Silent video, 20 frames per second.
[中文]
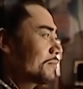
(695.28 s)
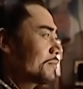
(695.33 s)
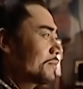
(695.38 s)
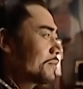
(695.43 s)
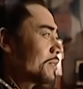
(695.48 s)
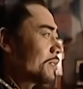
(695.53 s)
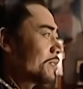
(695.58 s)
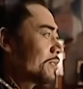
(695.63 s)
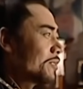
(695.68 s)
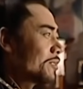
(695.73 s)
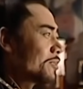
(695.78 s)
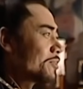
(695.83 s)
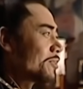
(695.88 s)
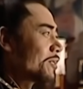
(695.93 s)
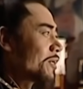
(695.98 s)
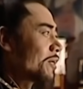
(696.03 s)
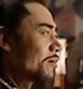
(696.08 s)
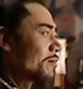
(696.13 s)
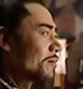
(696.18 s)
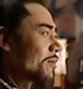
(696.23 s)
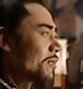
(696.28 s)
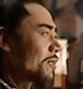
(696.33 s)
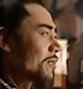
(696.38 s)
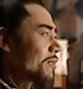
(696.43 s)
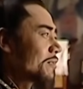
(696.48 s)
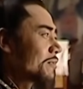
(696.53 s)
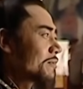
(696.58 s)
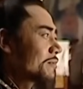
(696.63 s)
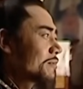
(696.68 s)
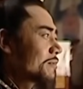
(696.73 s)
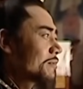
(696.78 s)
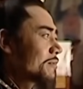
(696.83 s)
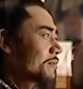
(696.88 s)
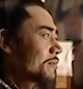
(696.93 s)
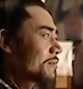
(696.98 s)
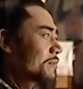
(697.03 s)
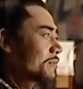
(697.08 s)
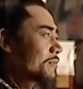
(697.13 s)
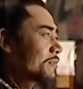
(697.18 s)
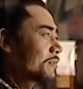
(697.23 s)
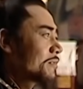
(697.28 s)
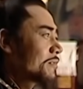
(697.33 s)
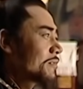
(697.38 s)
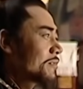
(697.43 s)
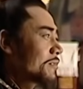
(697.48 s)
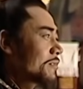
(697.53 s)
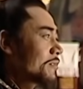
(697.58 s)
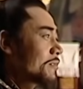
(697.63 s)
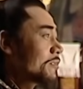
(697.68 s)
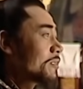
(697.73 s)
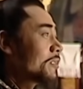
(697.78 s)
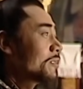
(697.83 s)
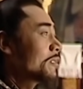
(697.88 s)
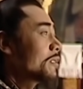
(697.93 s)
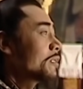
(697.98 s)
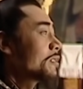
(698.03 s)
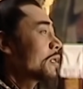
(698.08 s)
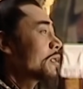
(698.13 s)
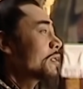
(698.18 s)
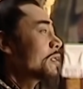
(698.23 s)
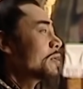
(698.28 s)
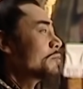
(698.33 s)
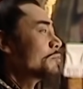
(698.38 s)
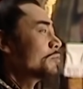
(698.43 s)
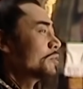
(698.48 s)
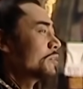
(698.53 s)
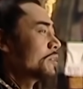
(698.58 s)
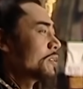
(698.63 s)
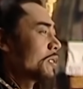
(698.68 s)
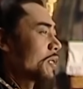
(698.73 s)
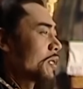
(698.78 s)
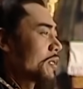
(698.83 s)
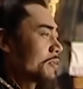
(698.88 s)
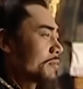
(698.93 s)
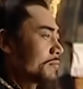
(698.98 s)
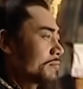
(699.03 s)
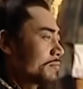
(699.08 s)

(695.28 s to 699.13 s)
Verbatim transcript: 人呢是老了，精力当然不济了，